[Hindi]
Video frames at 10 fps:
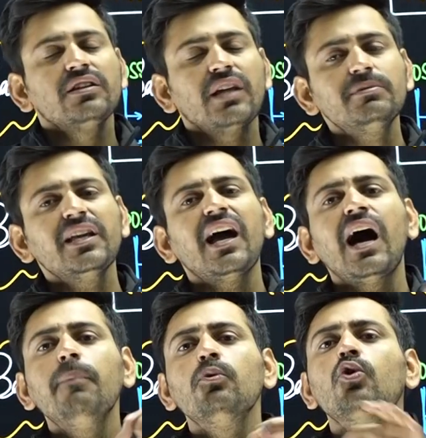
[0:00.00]
तब तक
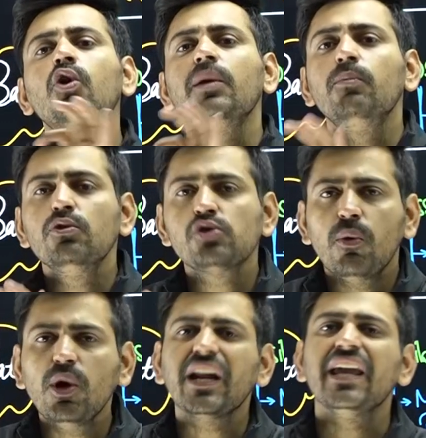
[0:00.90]
आप उनको रिमूव जो
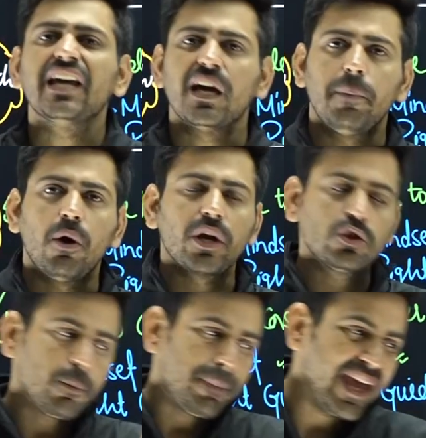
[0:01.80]
वो नहीं कर पाओगे
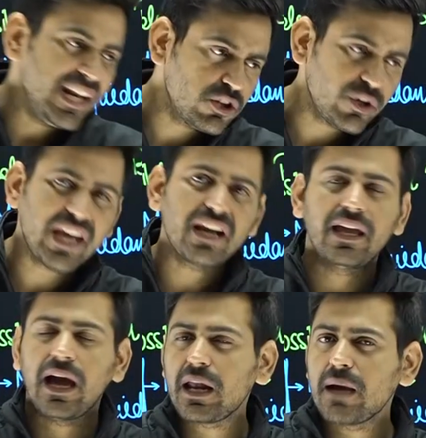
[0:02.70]
तो पहले तो यार
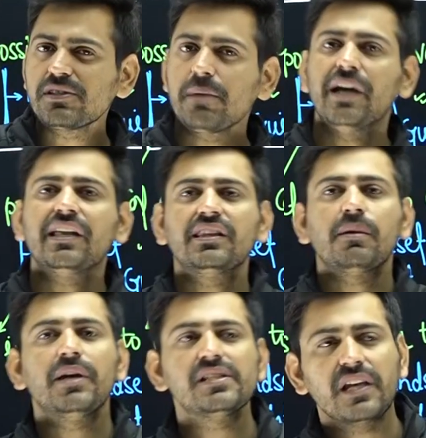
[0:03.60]
आराम से बैठ के
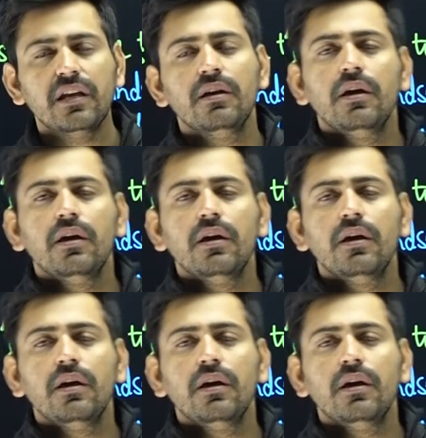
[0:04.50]
तबीयत से